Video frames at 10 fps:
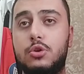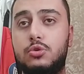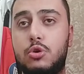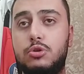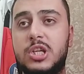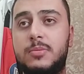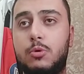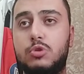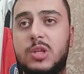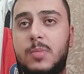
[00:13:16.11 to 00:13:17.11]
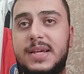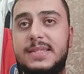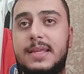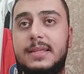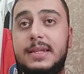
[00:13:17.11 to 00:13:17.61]
sözleşme uzatmak
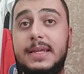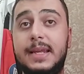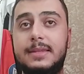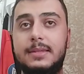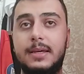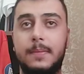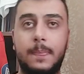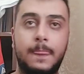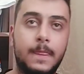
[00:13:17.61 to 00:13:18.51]
istediğini iletti.